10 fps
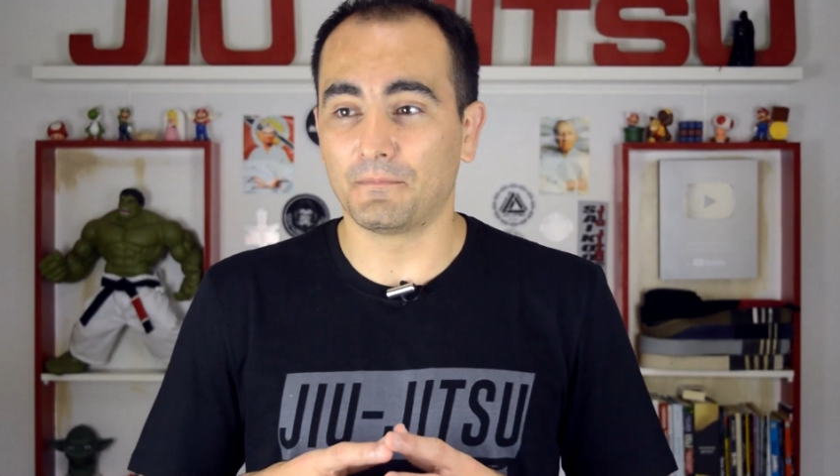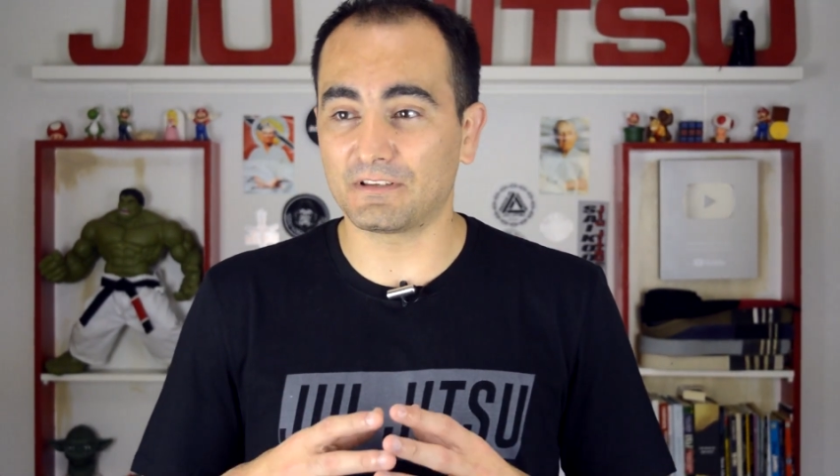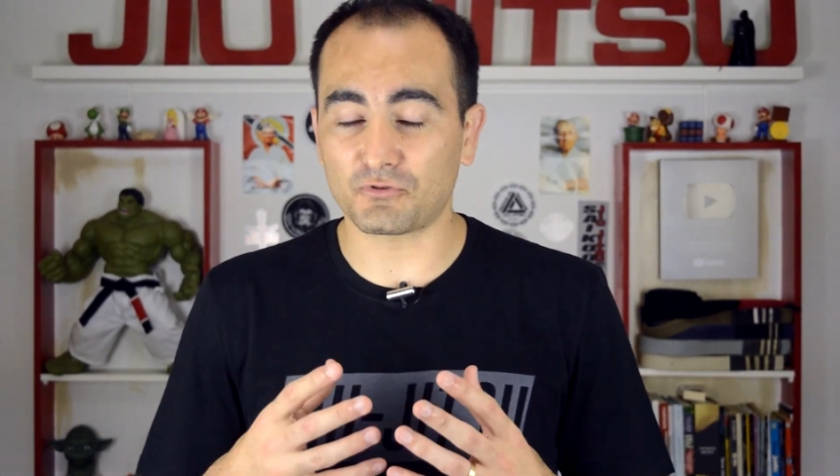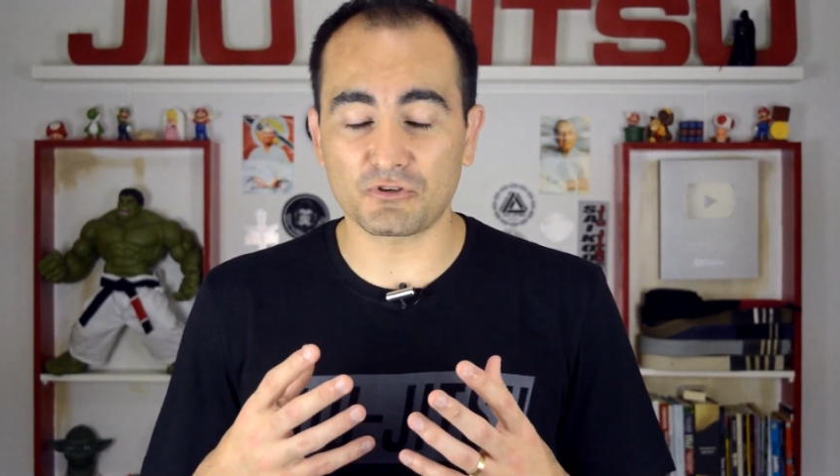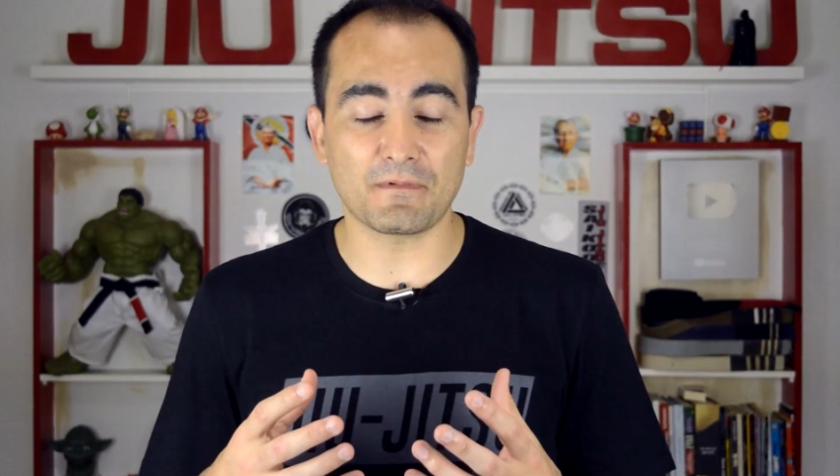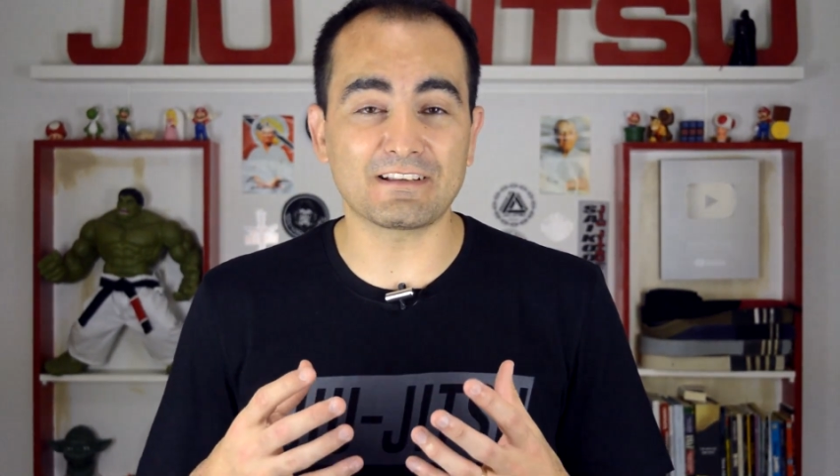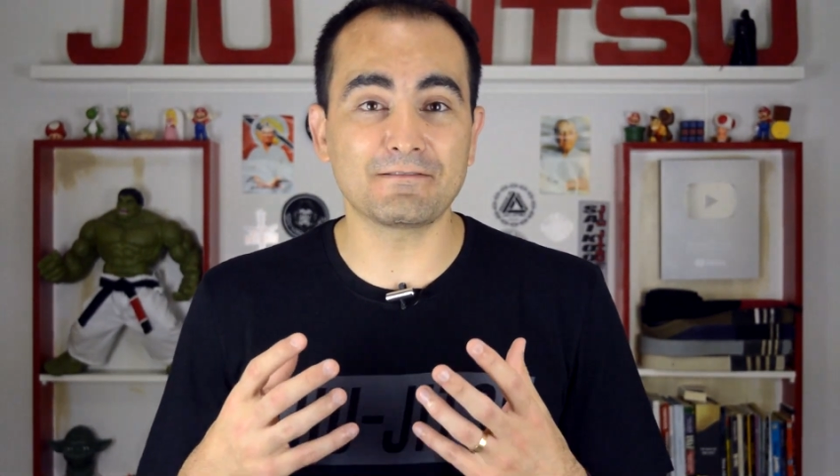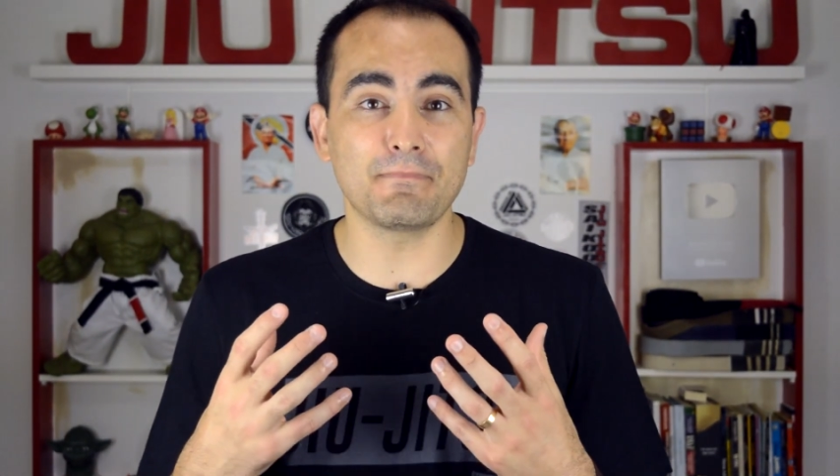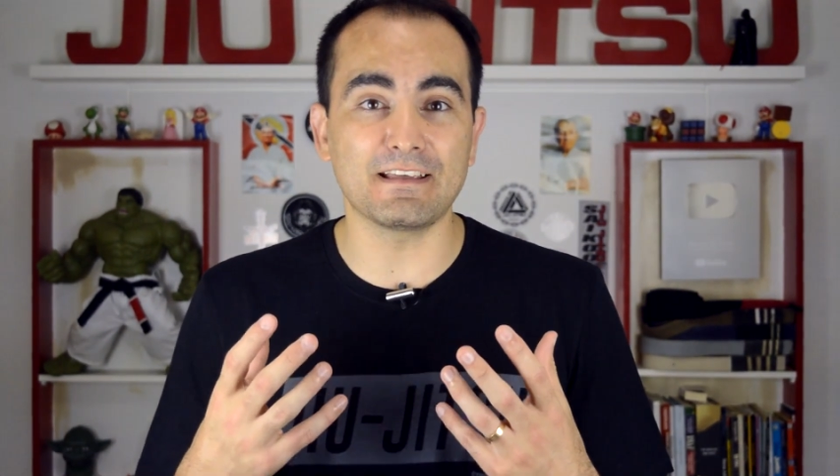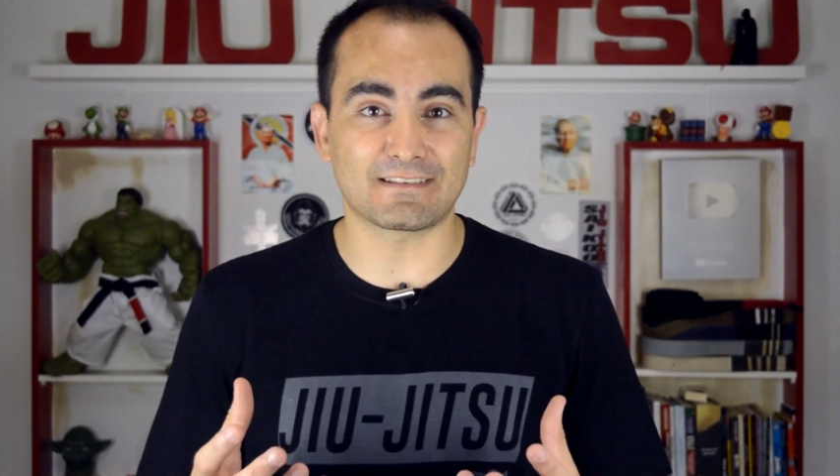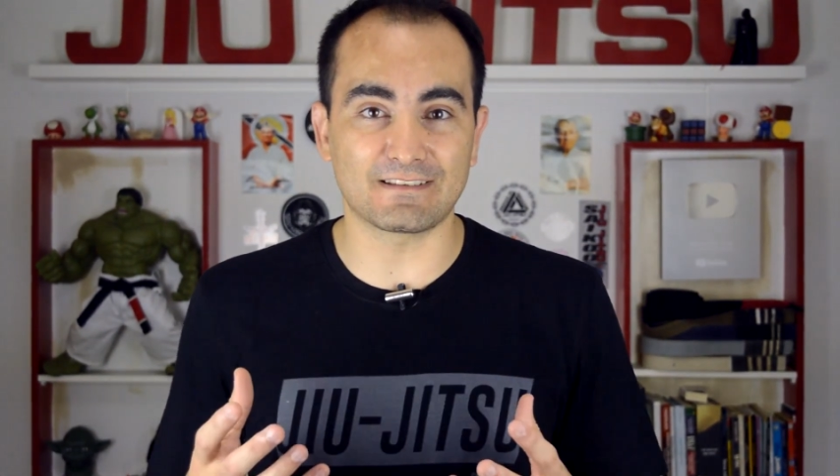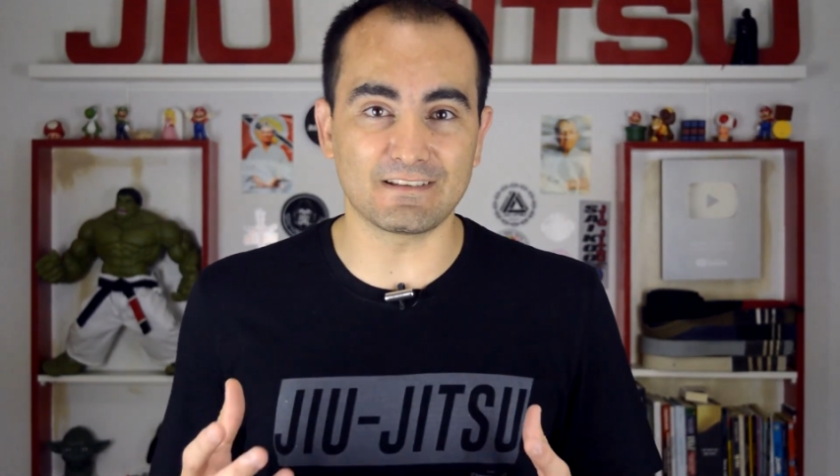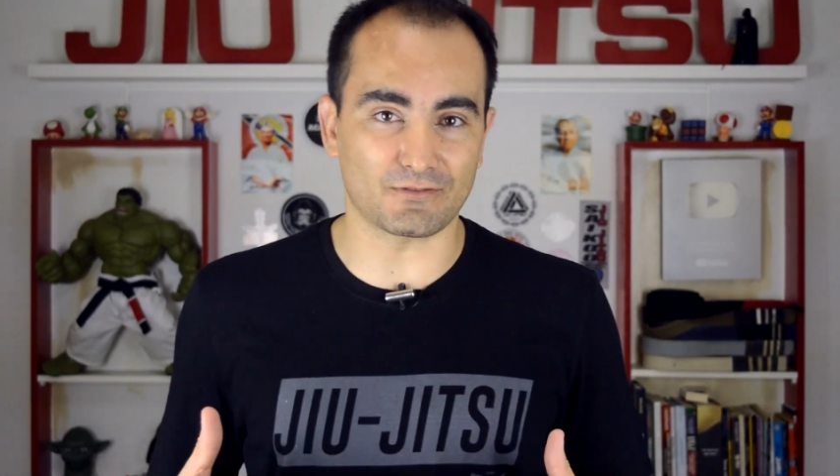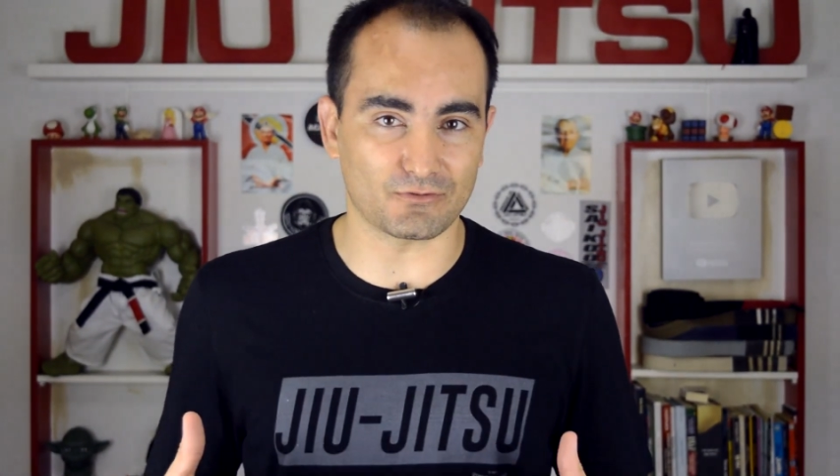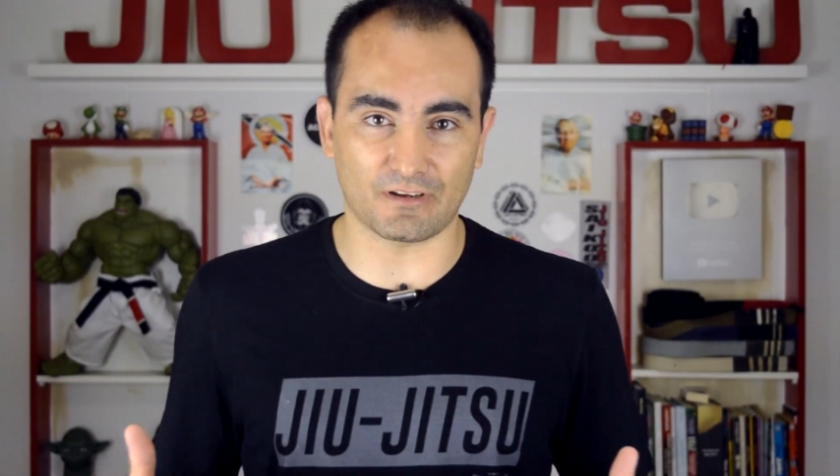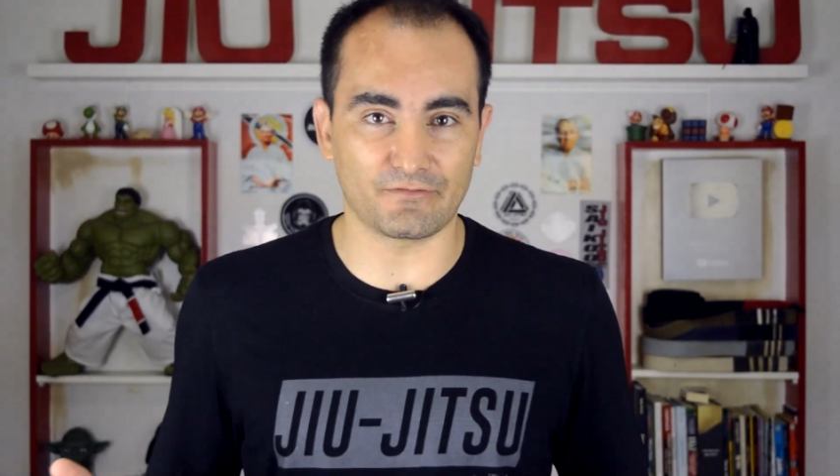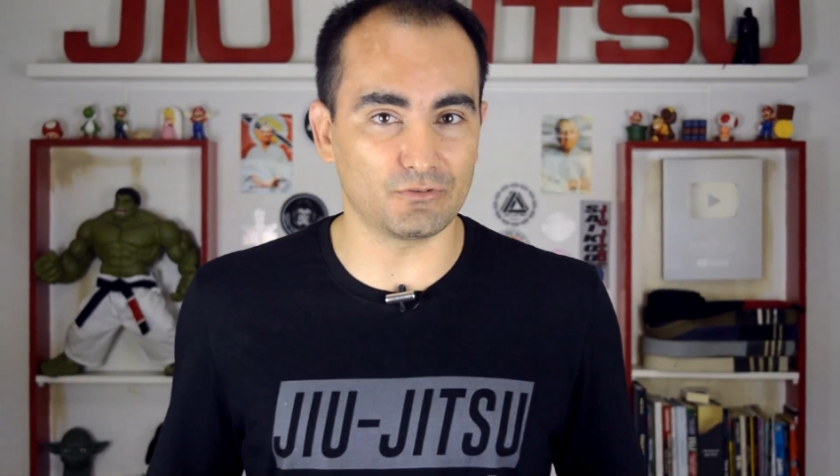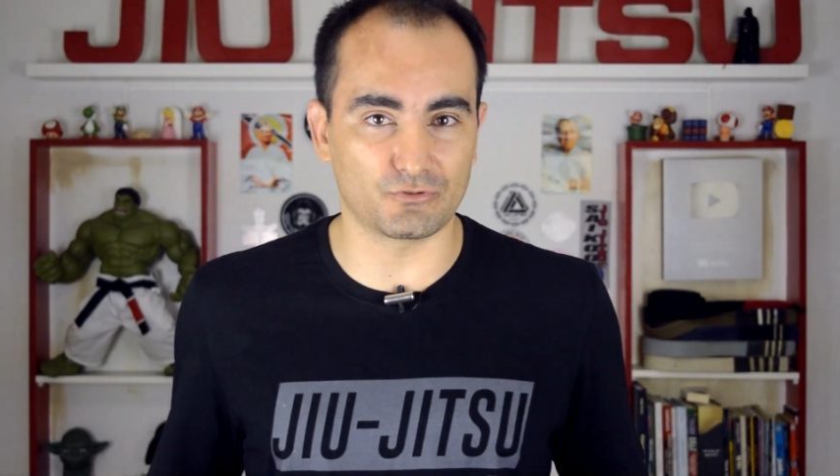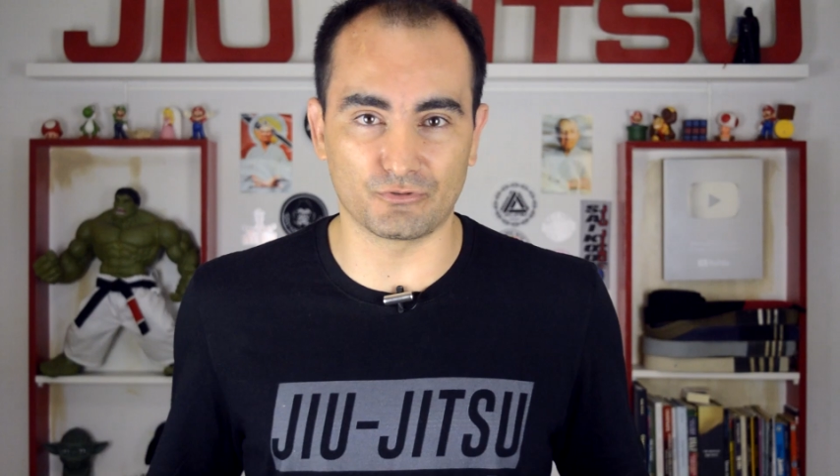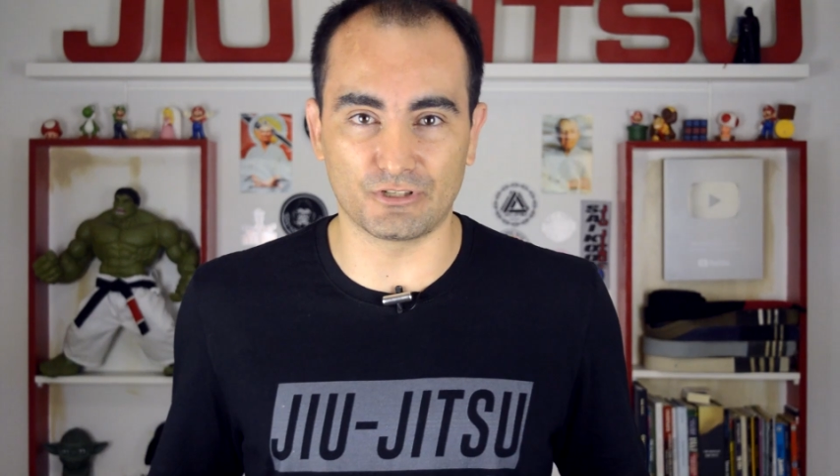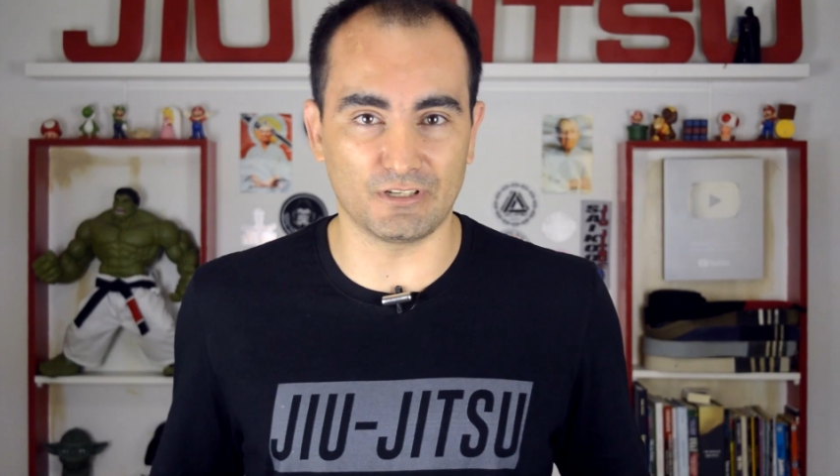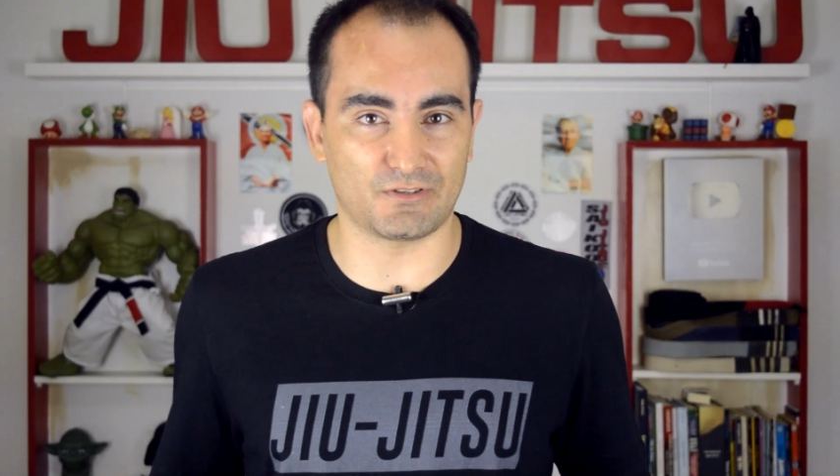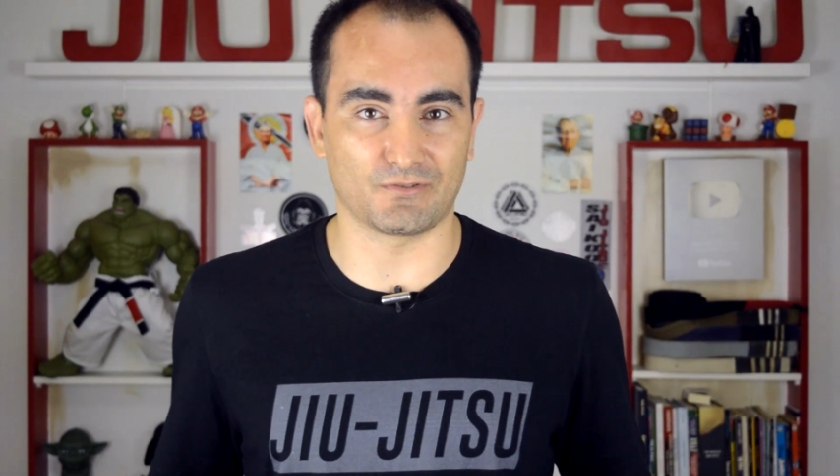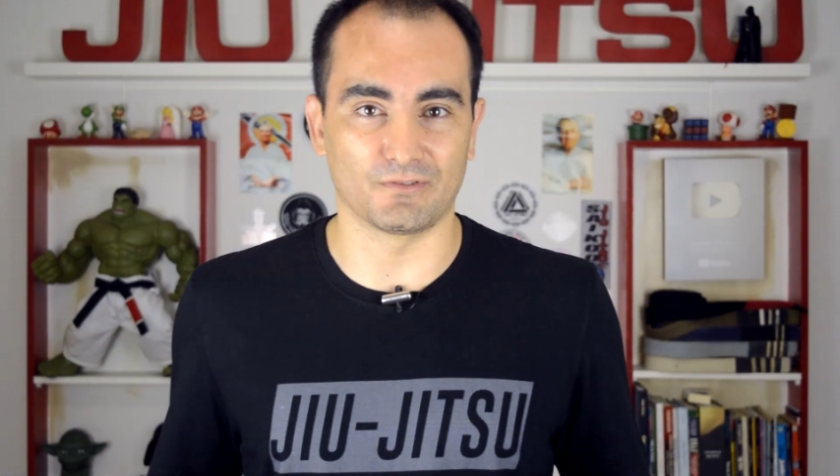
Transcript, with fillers: uma das coisas mais imbecis que eu já vi no jiu-jitsu,